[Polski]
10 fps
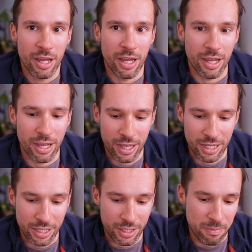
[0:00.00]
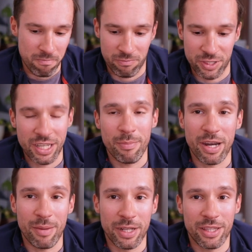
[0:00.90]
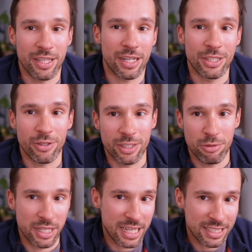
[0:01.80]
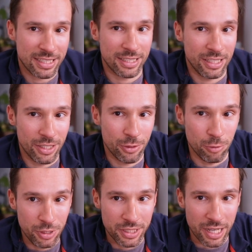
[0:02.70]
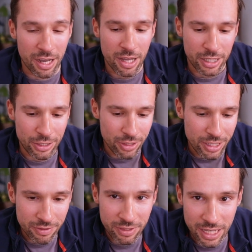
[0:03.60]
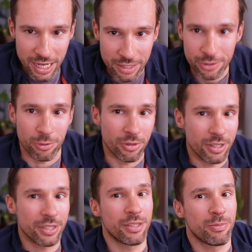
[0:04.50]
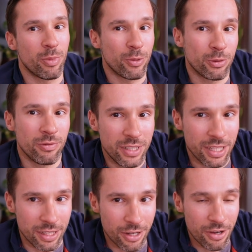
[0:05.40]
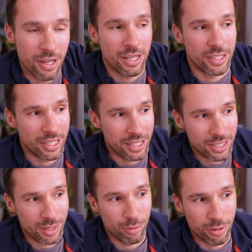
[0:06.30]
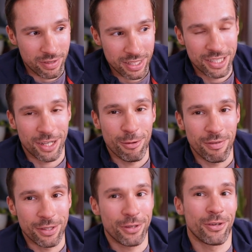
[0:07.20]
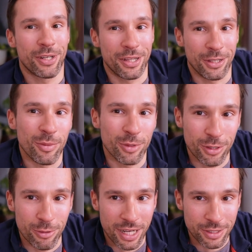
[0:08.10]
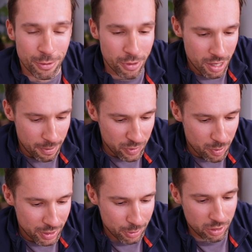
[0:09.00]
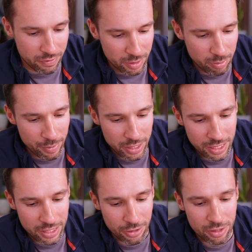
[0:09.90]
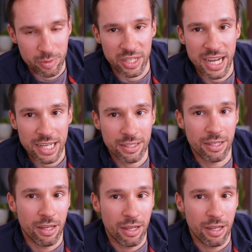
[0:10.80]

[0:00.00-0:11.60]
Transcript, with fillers: e, i wszystkie parametry, nagle się okazuje, że kask nas gdzieś uciska. I to nie jest wina kasku, to jest po prostu wina tego, że nasza budowa, nasza głowa do konkretnego modelu kasku nie pasuje. Więc pamiętajcie o tym, że kask